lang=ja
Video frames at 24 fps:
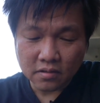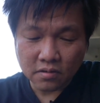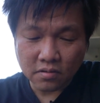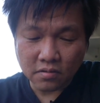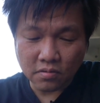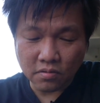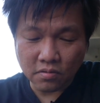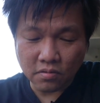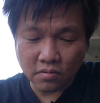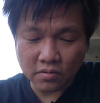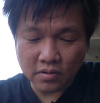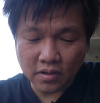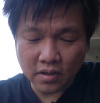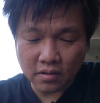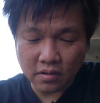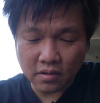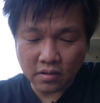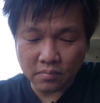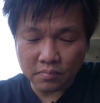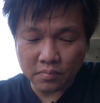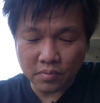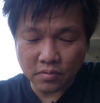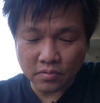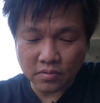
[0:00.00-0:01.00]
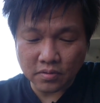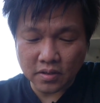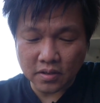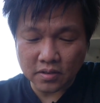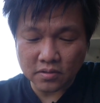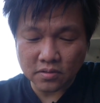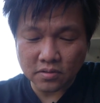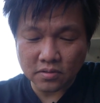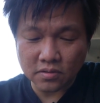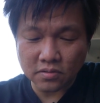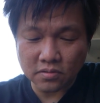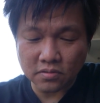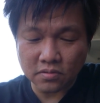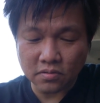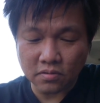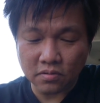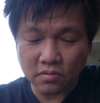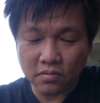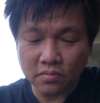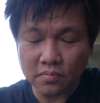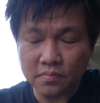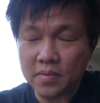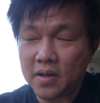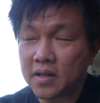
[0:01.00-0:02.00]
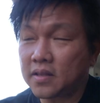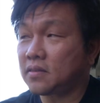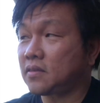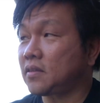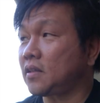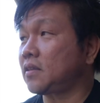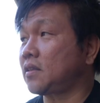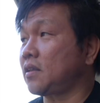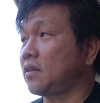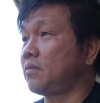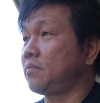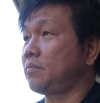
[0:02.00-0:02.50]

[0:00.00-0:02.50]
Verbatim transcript: ここでね僕がずっと待ってて